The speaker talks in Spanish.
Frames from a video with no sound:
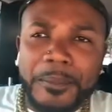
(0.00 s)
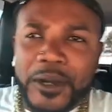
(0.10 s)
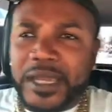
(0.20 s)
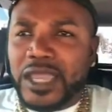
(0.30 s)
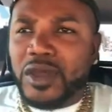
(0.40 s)

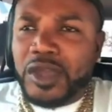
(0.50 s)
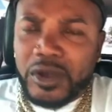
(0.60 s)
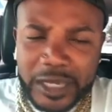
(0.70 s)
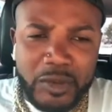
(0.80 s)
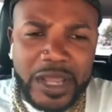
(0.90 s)
¿Por qué yo
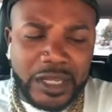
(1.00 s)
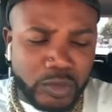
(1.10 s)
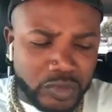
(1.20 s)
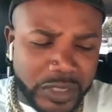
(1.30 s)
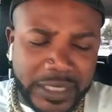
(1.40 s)
digo que no hay
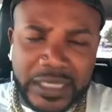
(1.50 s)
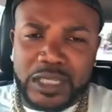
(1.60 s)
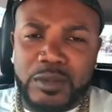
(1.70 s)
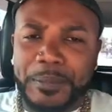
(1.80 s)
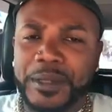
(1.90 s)
ningún
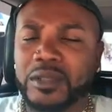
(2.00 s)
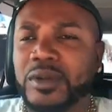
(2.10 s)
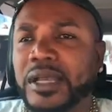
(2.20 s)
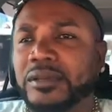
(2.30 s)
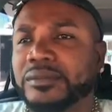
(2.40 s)
sincretismo
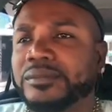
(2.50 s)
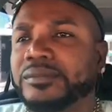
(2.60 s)
espiritual?